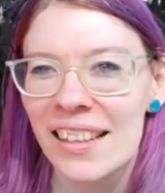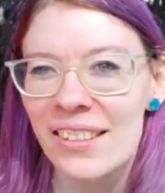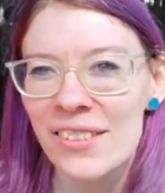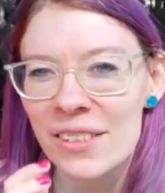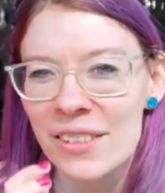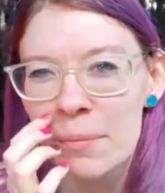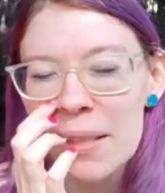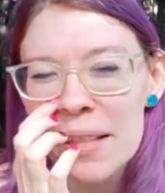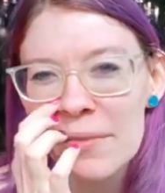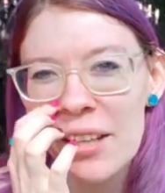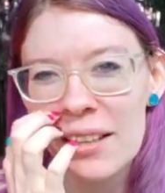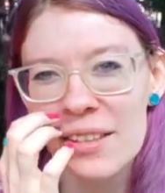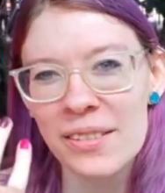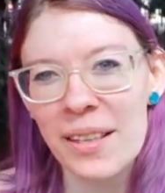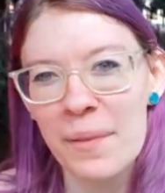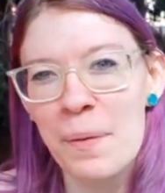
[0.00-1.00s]
Kieros Ja
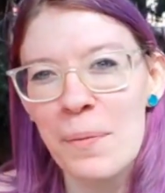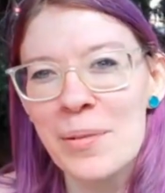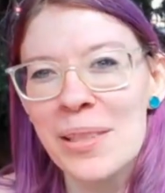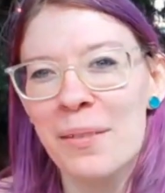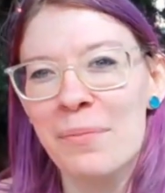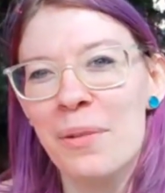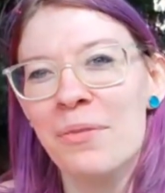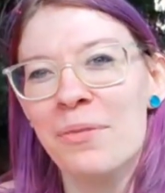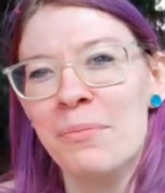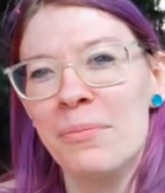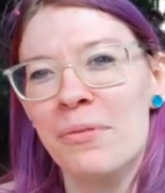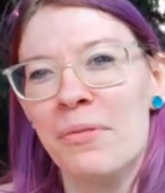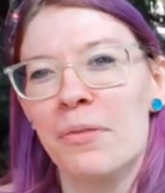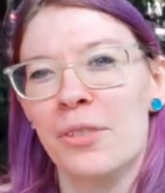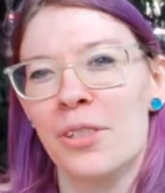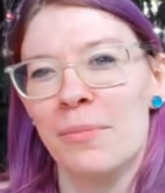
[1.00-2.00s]
to zapominam,
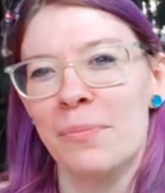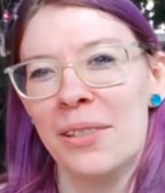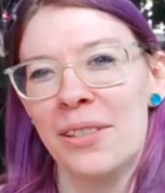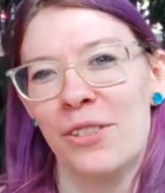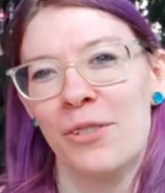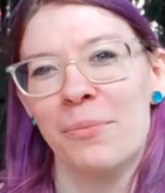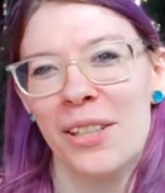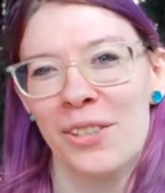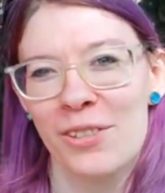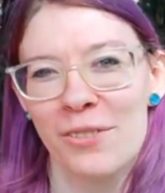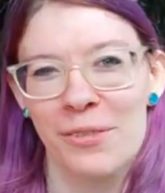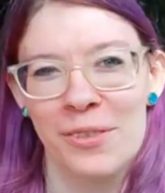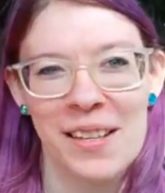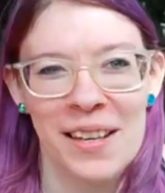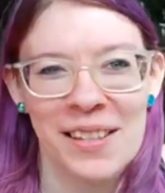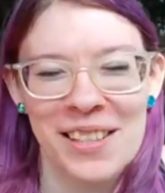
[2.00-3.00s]
że my jesteśmy na
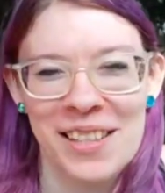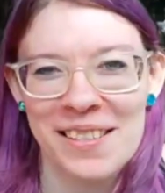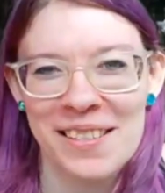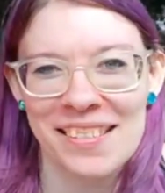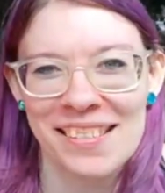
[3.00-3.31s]
żywo cały czas.